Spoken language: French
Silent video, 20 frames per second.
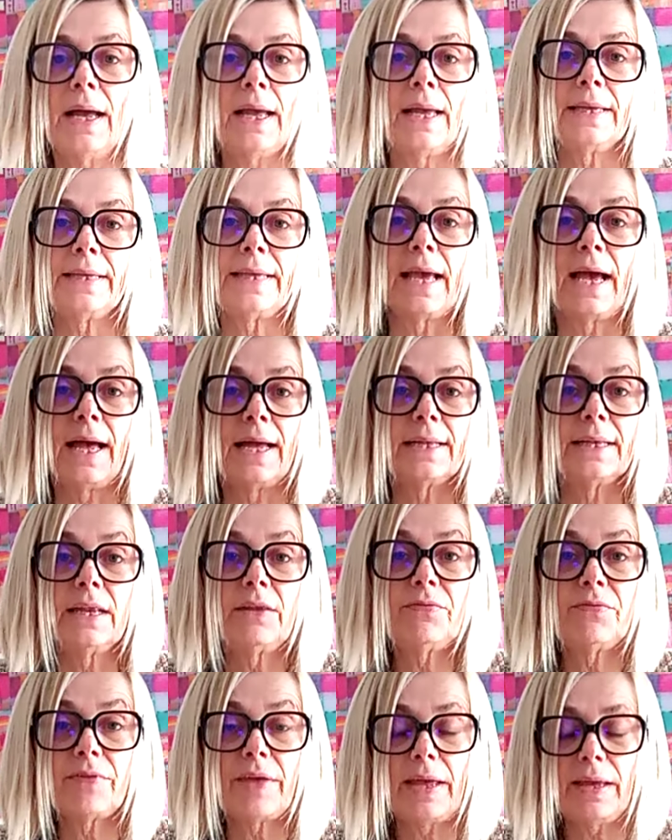y, a un,
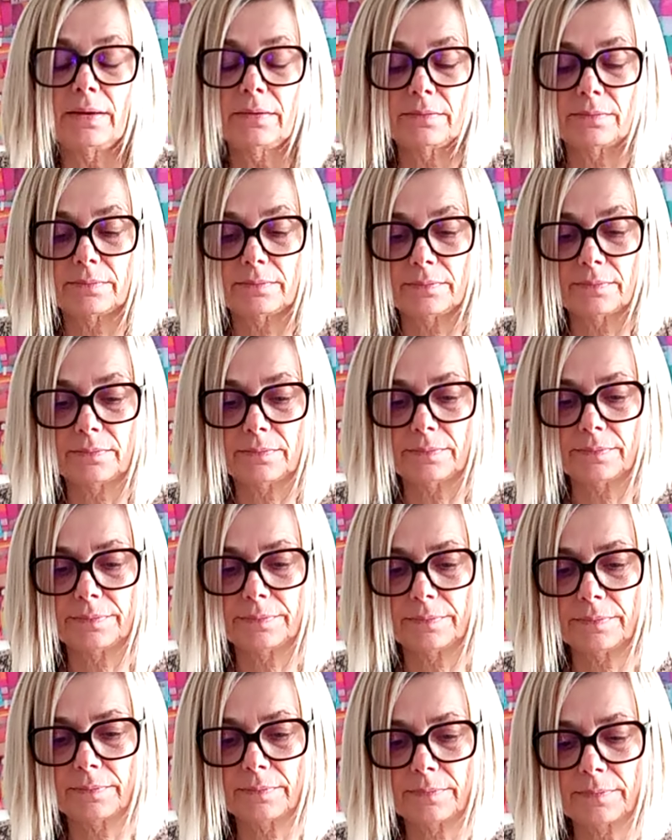effet.
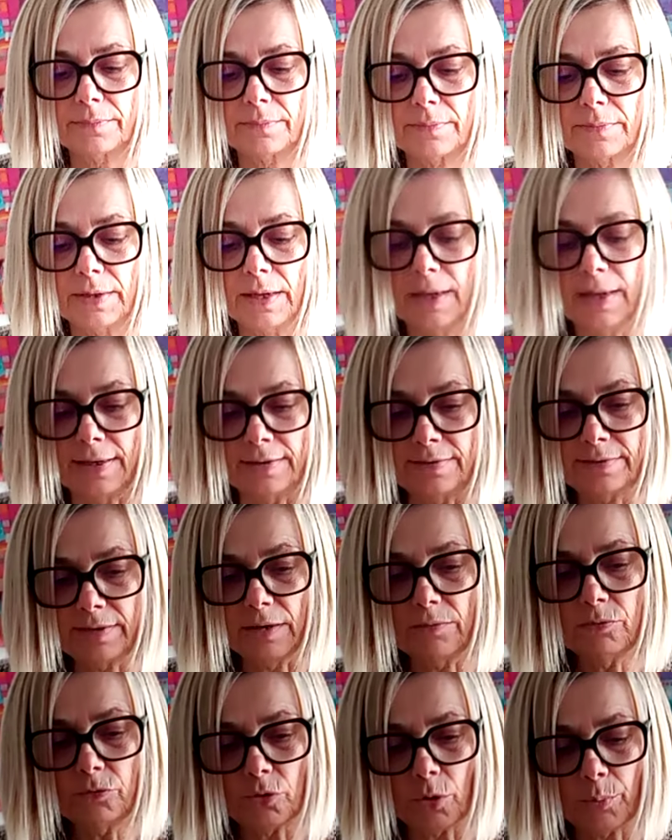Et ça,
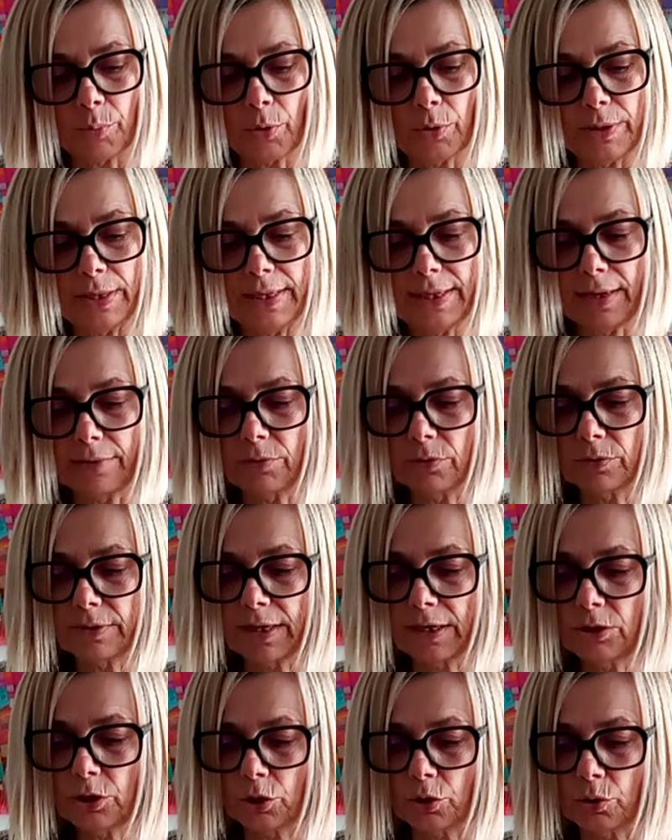vous en prenez
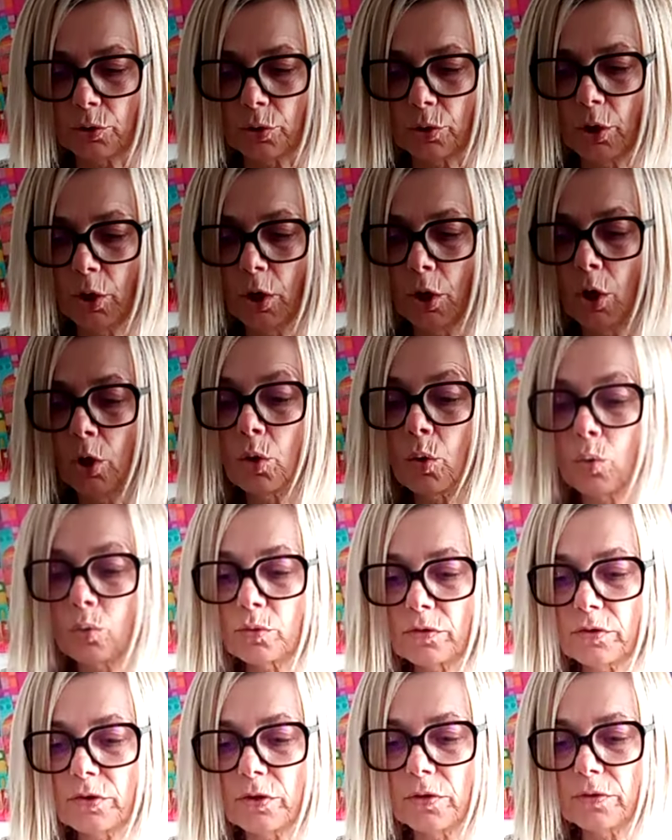davantage euh,
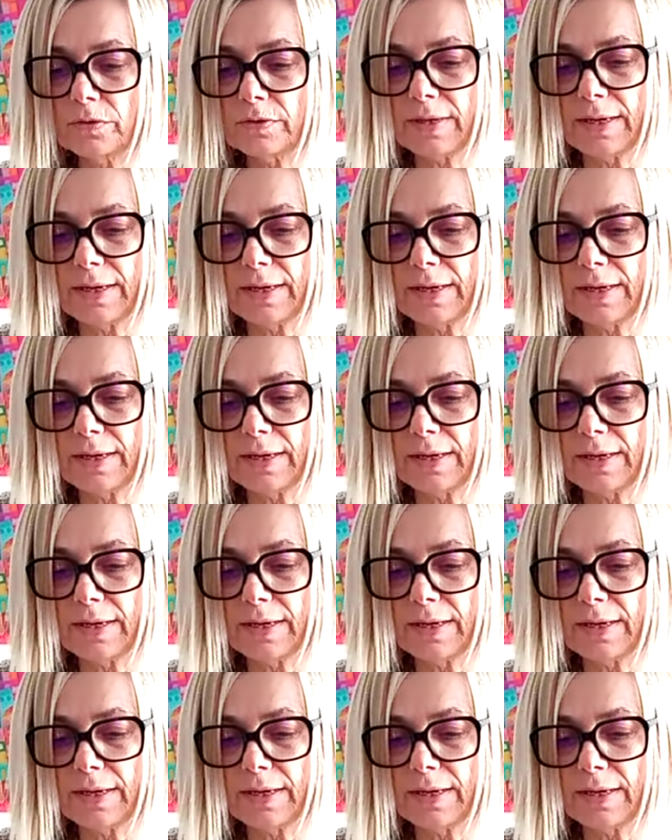conscience,